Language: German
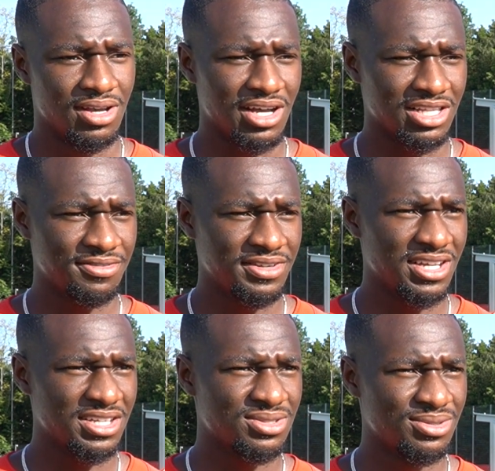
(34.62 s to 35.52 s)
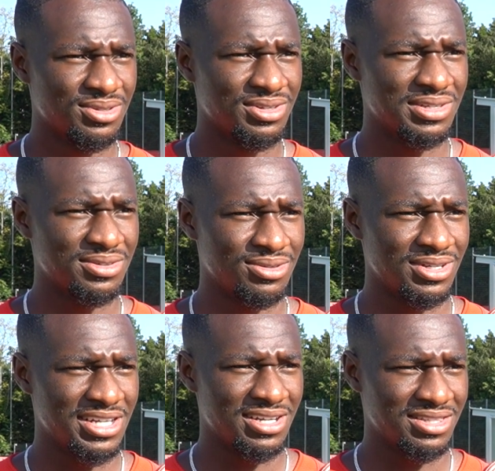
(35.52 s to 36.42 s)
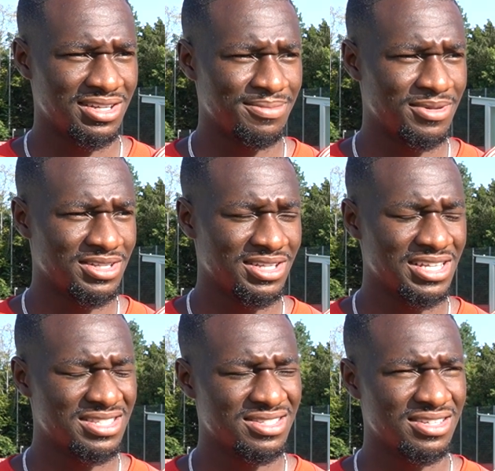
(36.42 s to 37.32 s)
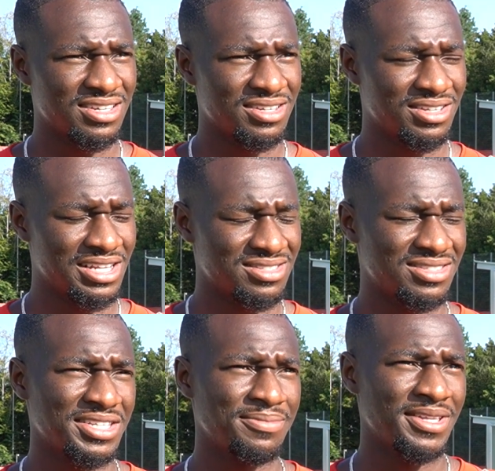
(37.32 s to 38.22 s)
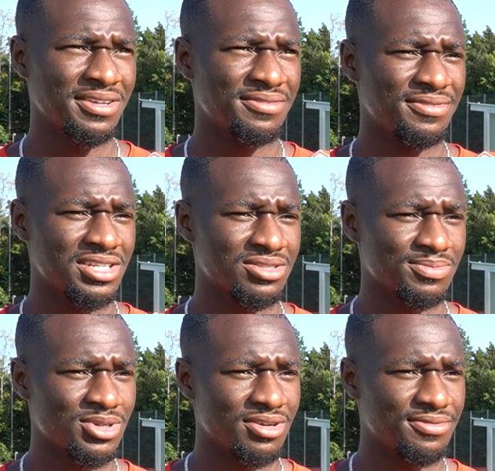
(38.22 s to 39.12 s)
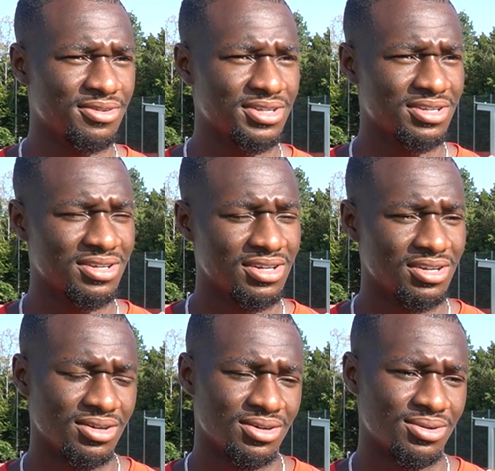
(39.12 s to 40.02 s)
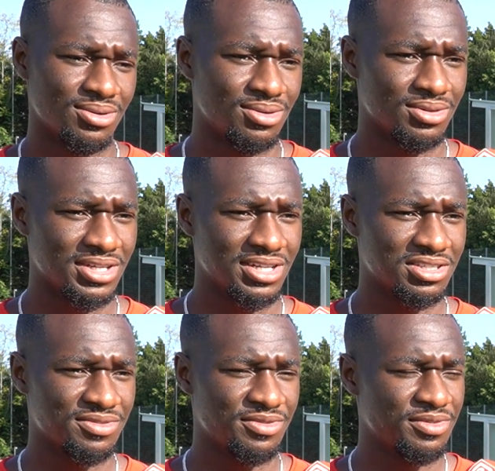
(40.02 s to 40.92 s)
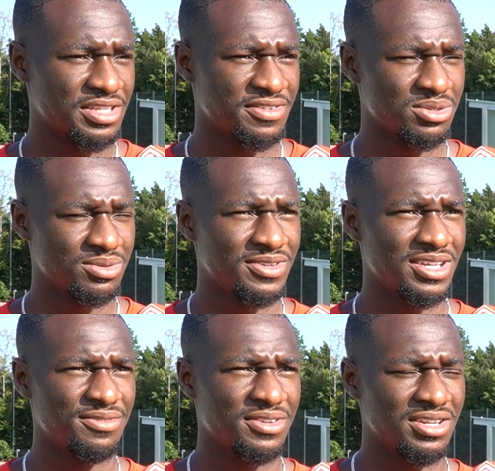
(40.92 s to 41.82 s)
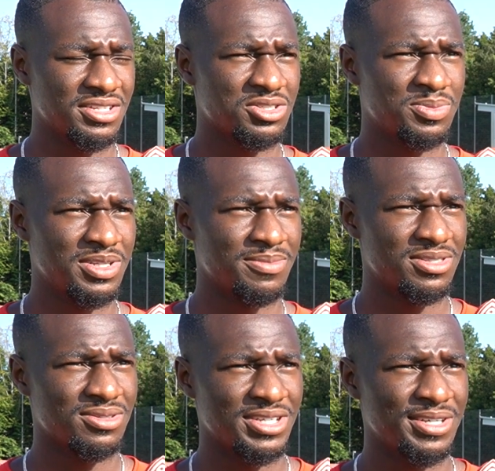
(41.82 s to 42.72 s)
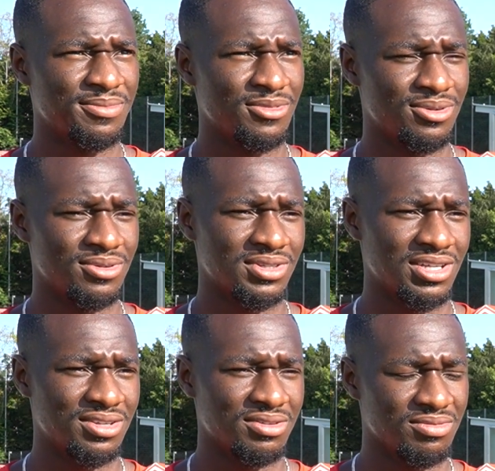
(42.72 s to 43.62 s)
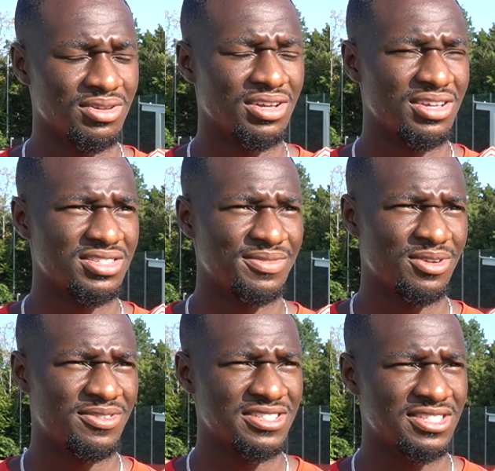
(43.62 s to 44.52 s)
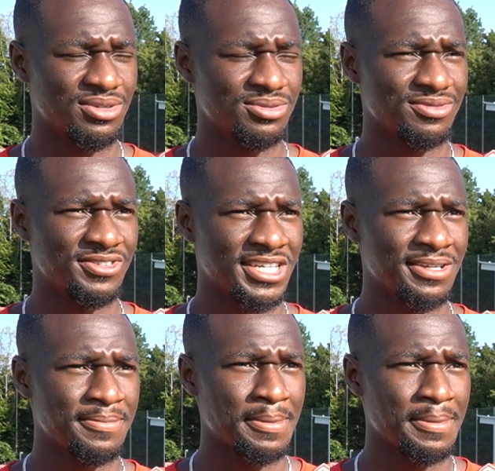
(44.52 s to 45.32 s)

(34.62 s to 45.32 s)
Hatte viele Aktionen und leider hat dann immer die, letzte, die letzten Zentimeter gefehlt zum Torerfolg. Und ja, das, das versuchen wir dann für die nächsten Spiele mitzunehmen und dann sind wir auf einem sehr guten Weg.